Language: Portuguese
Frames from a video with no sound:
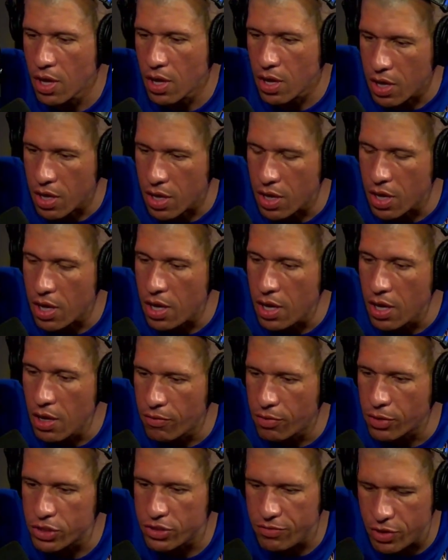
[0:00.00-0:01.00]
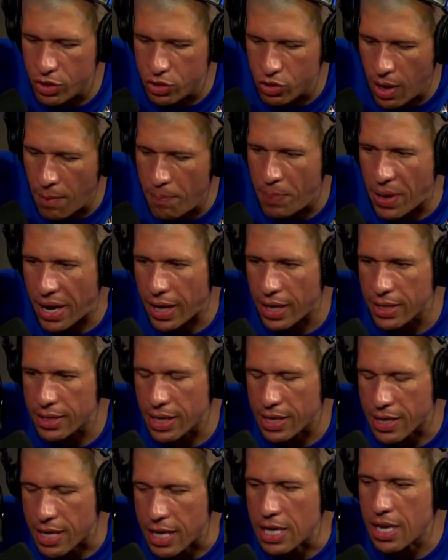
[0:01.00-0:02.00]
E eu vou dividir uma parada
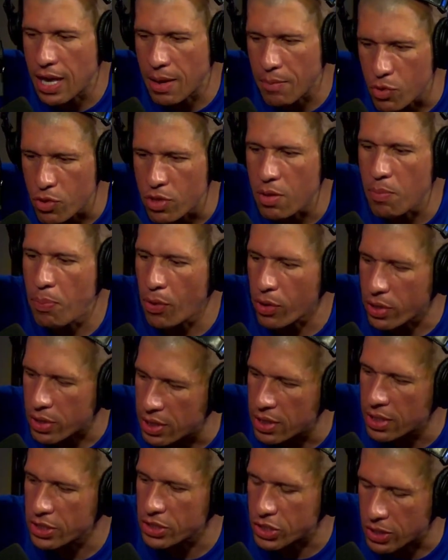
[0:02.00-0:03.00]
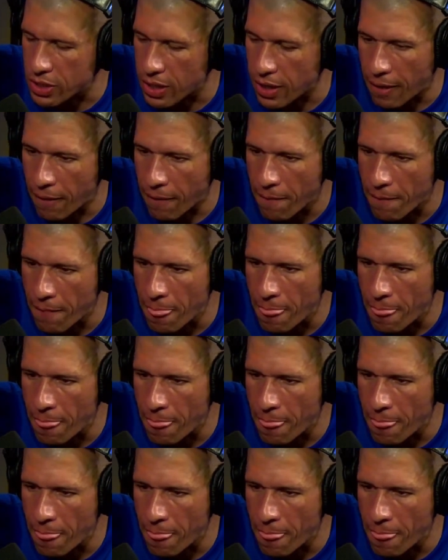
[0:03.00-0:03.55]
aqui que é muito importante, cara.